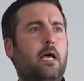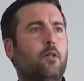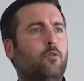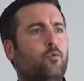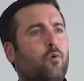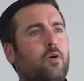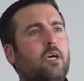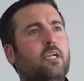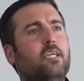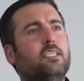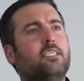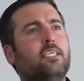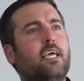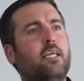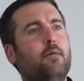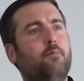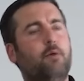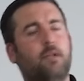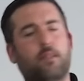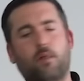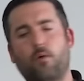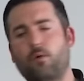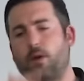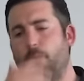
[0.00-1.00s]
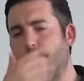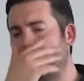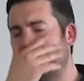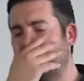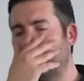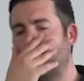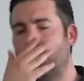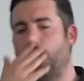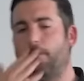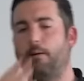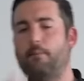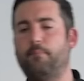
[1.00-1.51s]
¿Tú crees que de verdad una
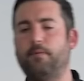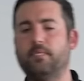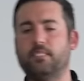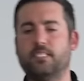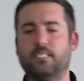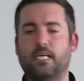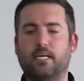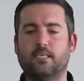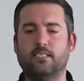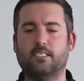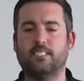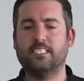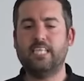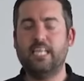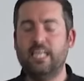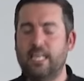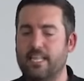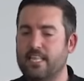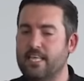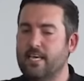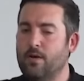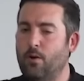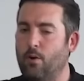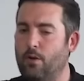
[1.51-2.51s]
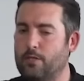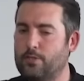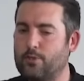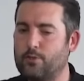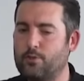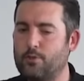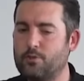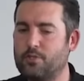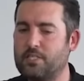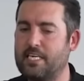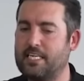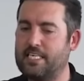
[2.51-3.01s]
persona va a pensar, si le digo
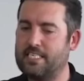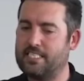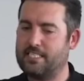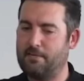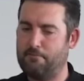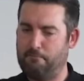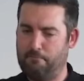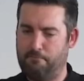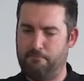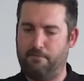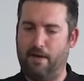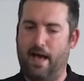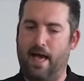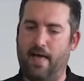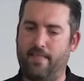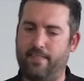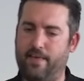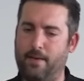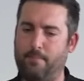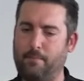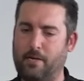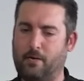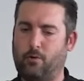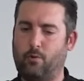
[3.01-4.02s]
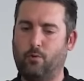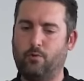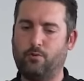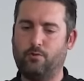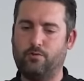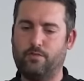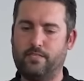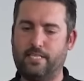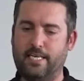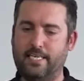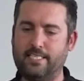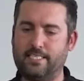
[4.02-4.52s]
esto sé que se enfada, me
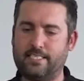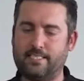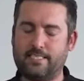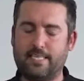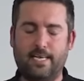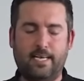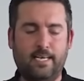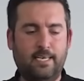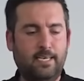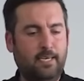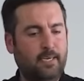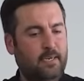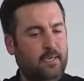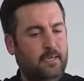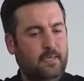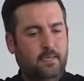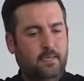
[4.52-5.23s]
contesta?